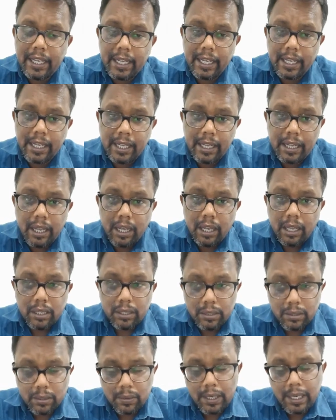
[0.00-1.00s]
कि
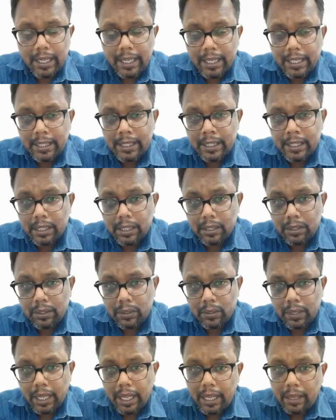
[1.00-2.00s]
जुलियन
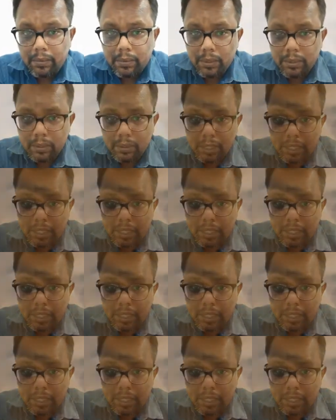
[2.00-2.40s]
जो है वो